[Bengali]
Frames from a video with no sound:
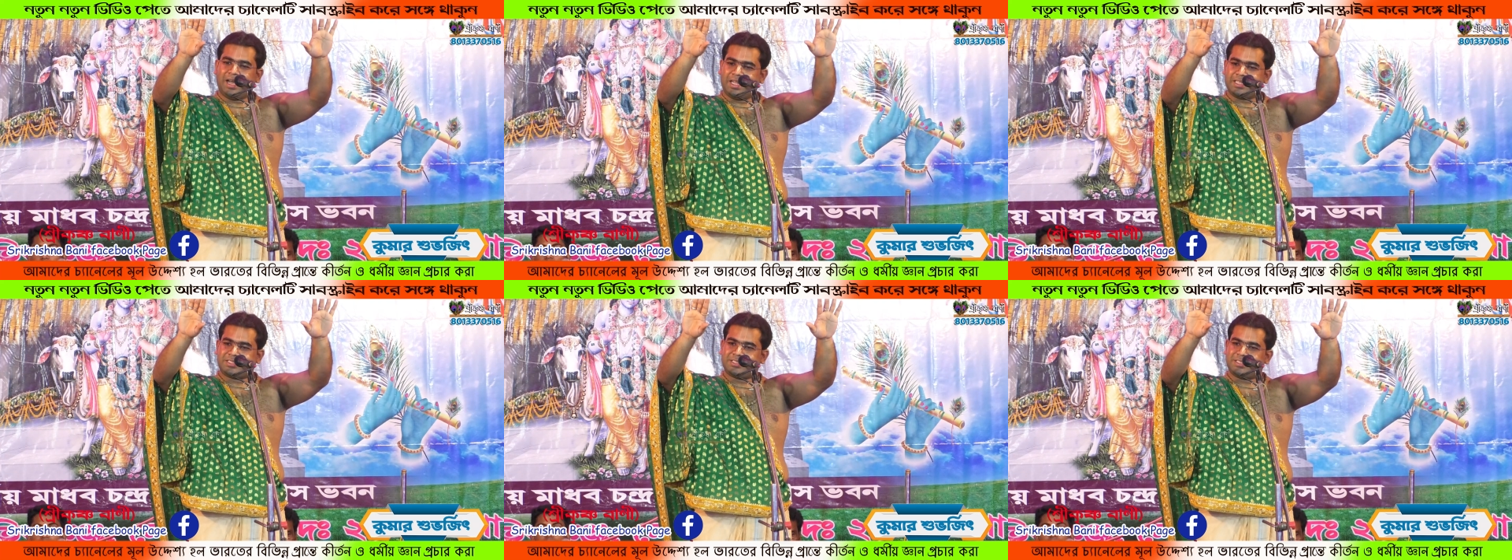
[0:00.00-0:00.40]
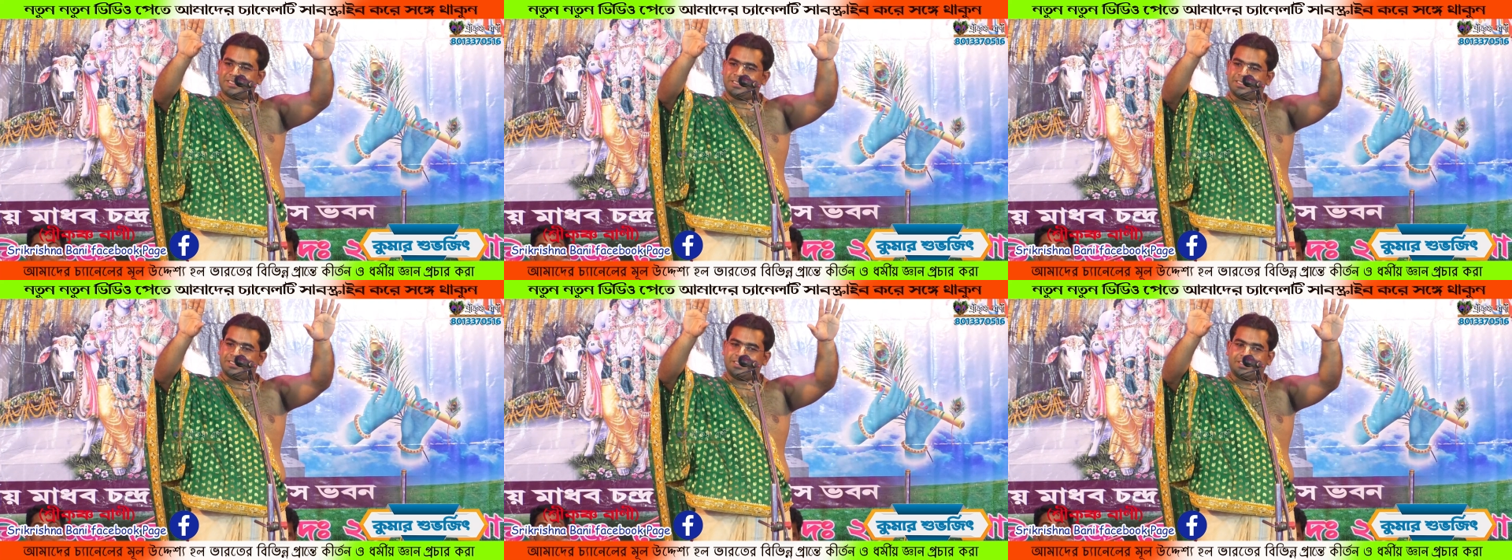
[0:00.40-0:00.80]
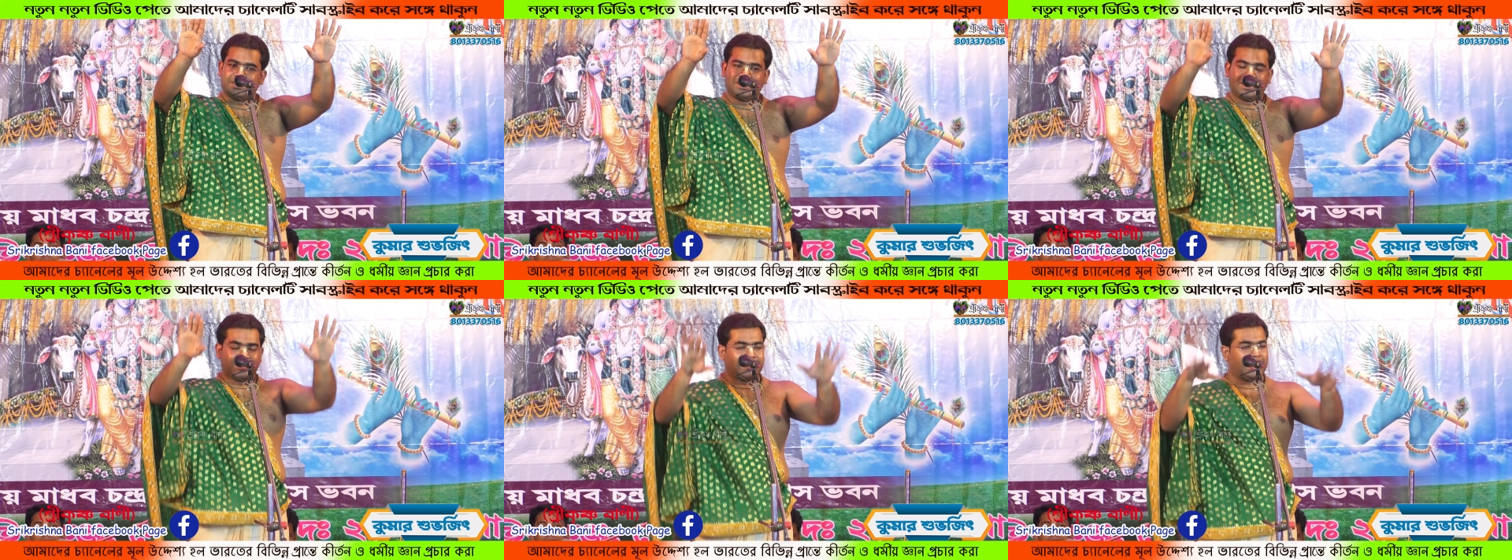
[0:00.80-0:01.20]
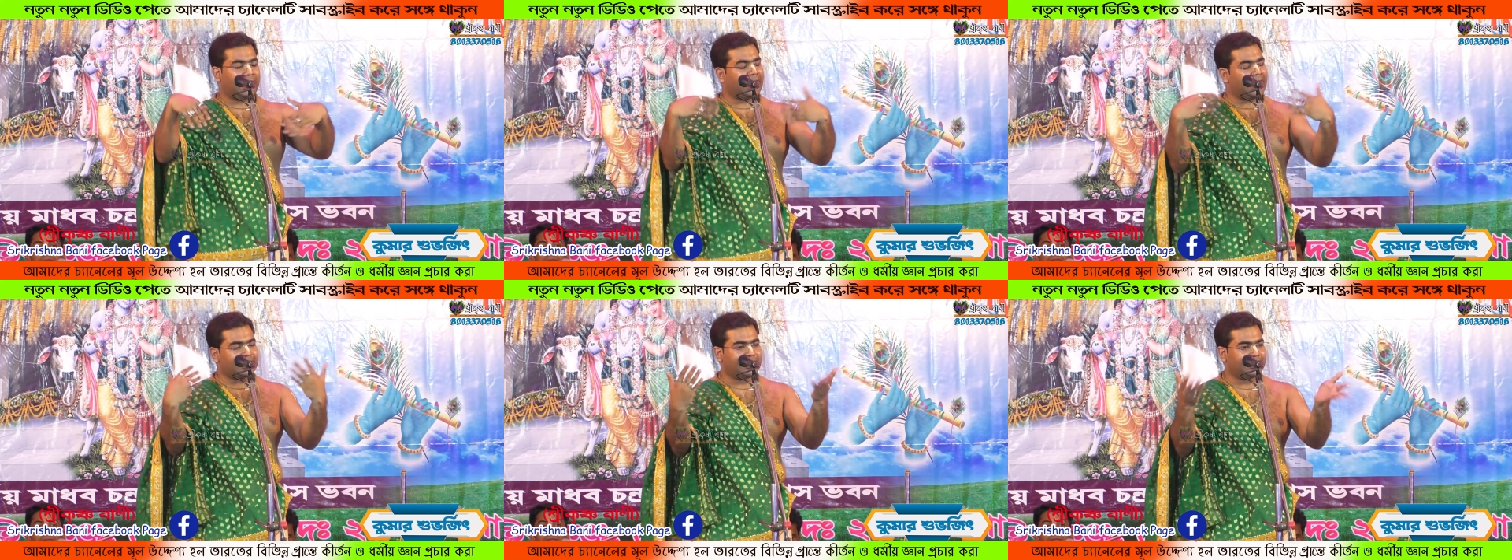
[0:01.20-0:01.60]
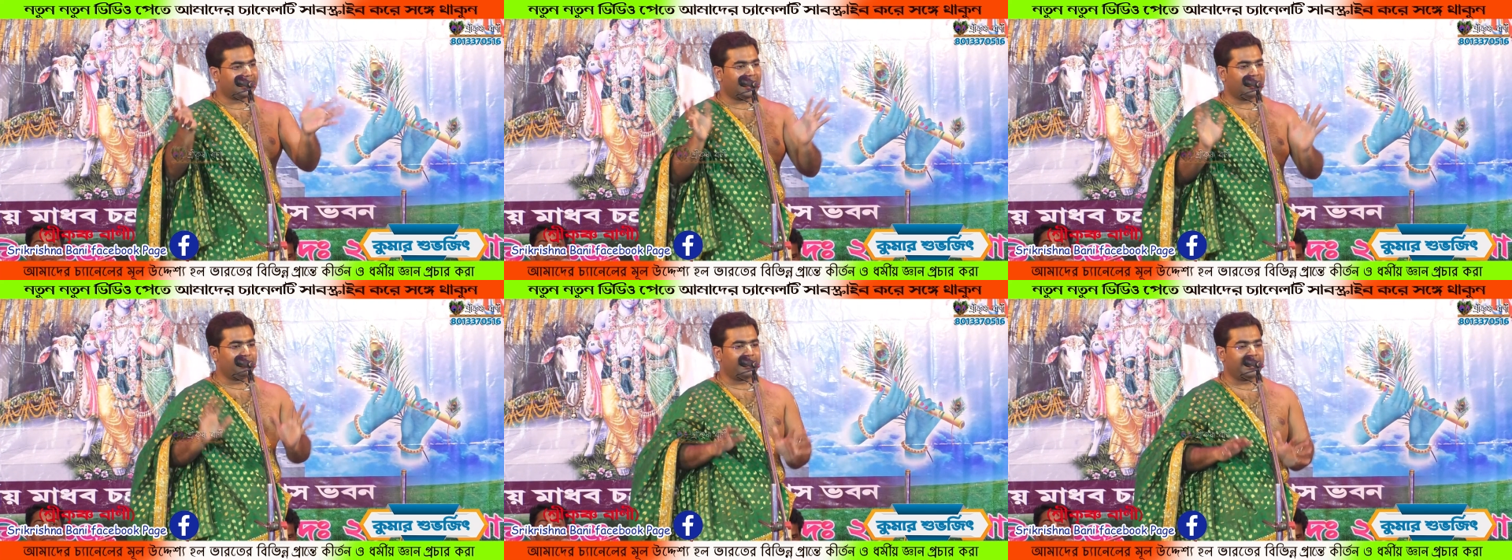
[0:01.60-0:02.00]
আচ্ছা যারা গেছেন
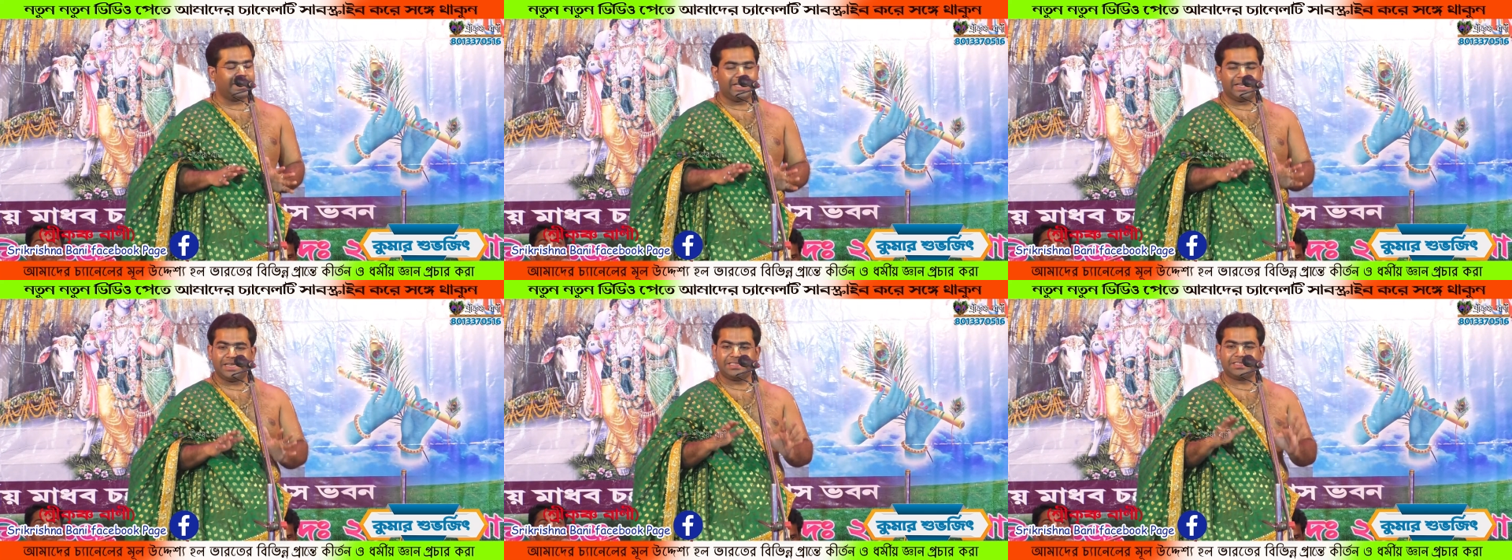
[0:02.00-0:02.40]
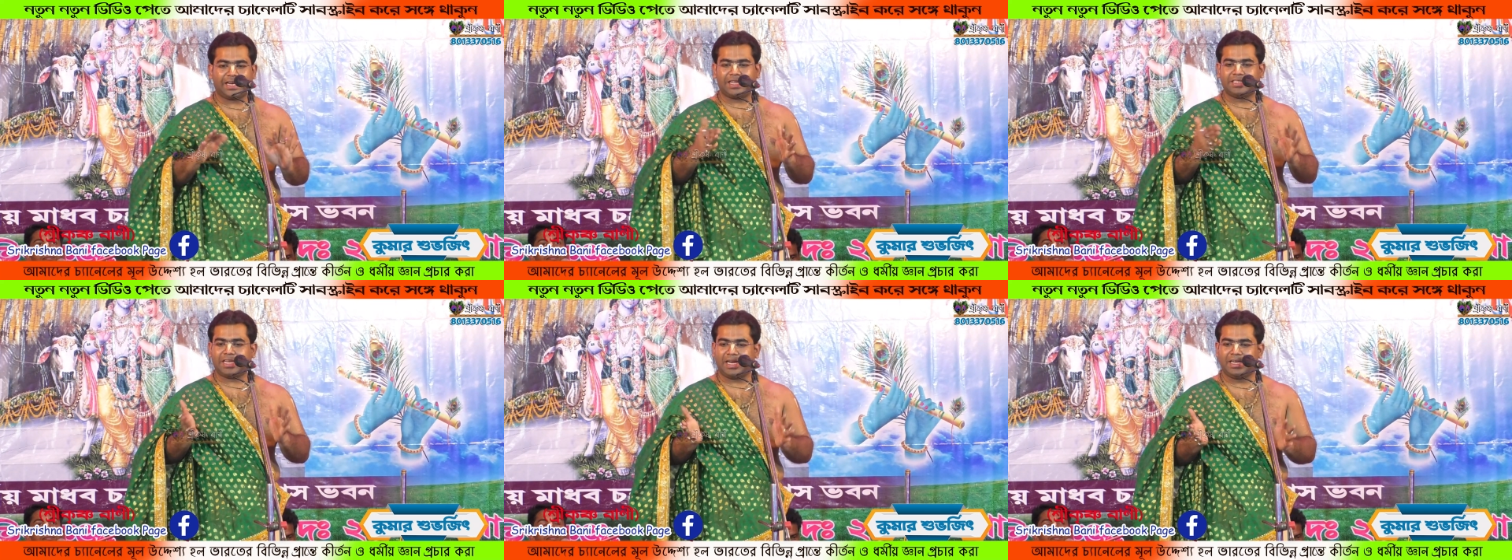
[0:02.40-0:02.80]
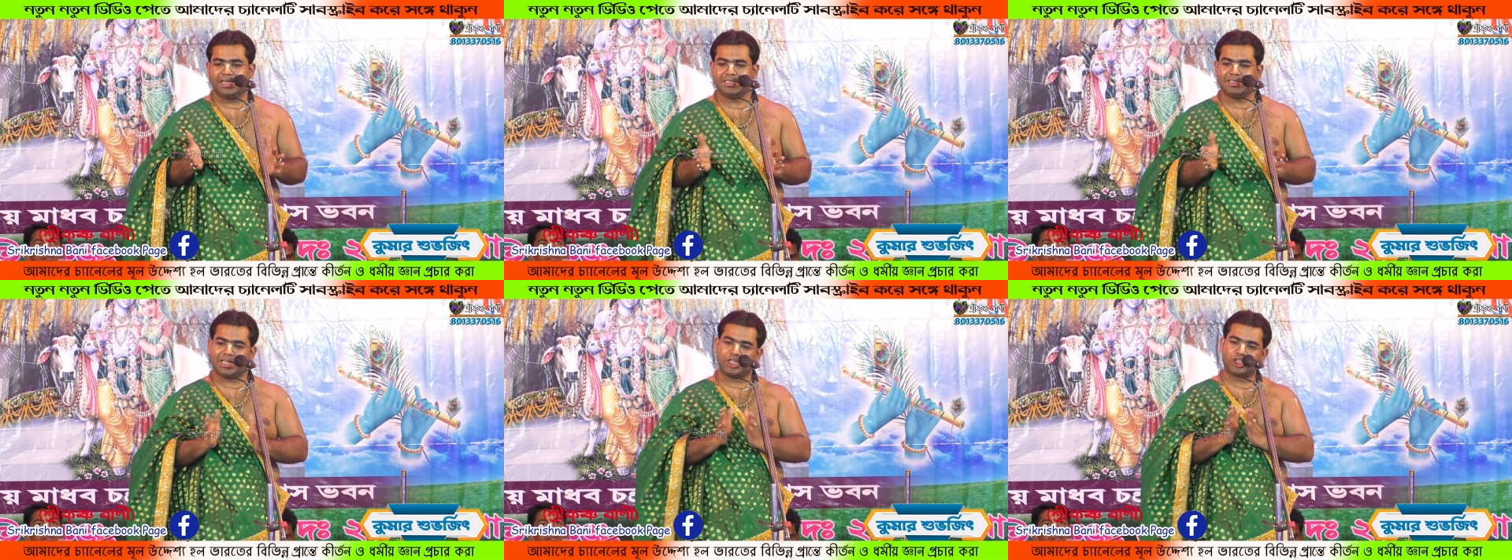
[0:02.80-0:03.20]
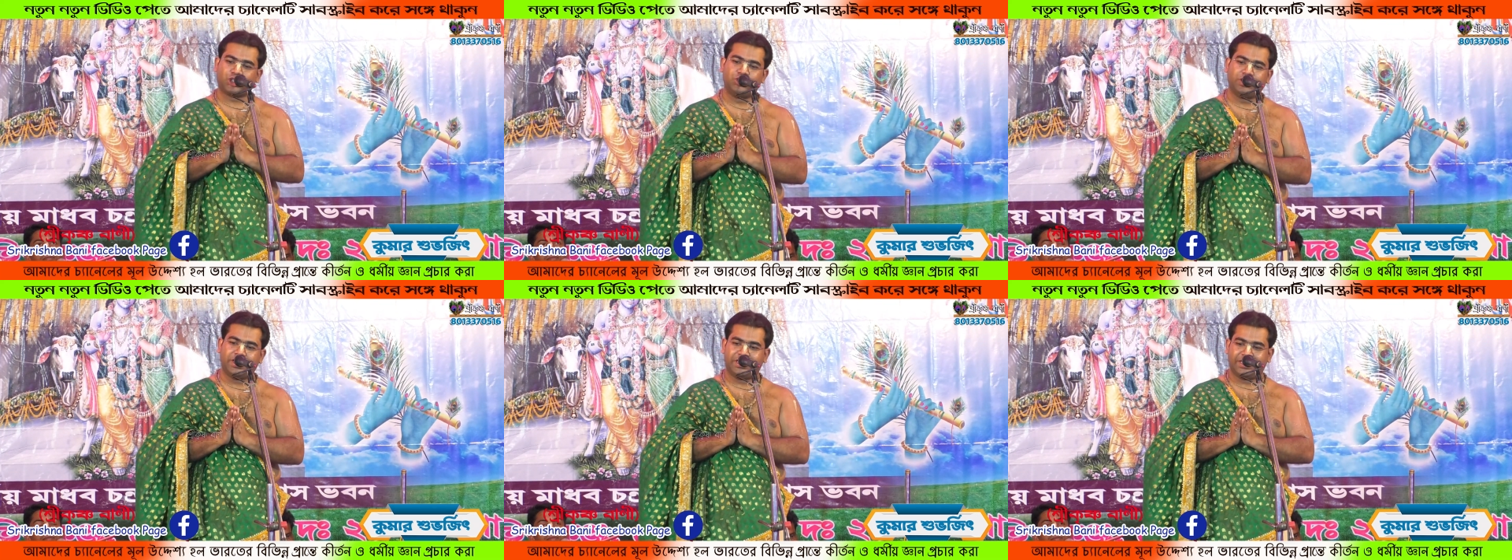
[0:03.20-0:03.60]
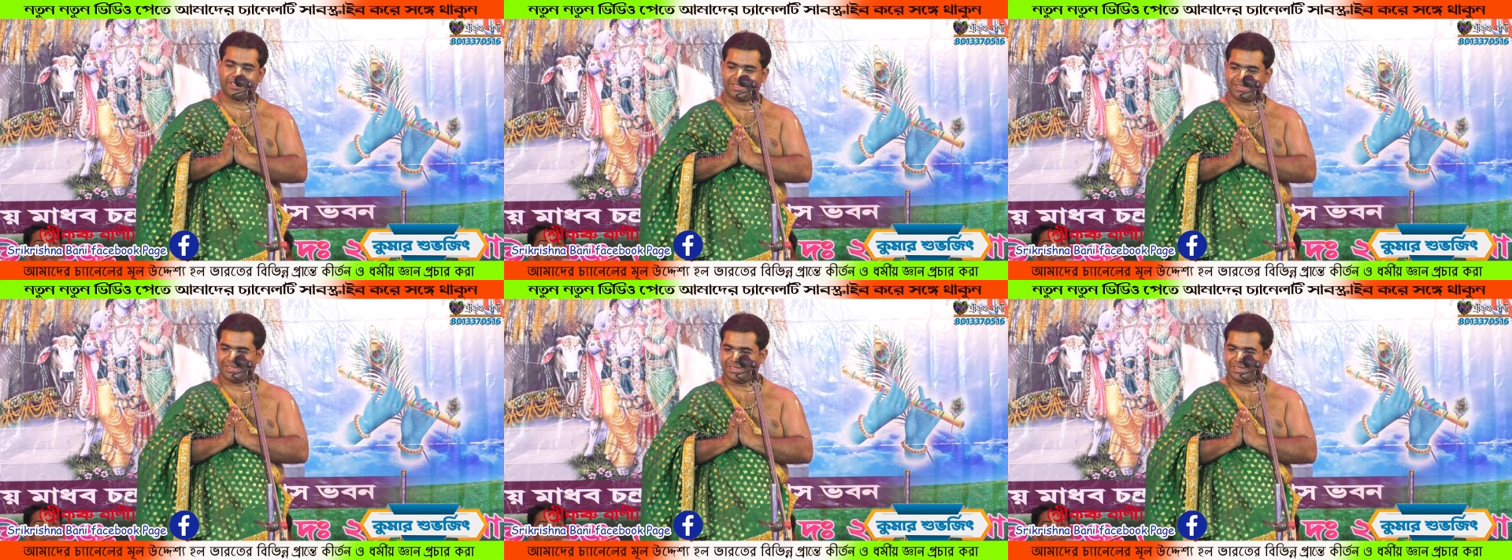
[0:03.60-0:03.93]
তাহলে মিলিয়ে নিন যারা যাননি তারা শুনে নিন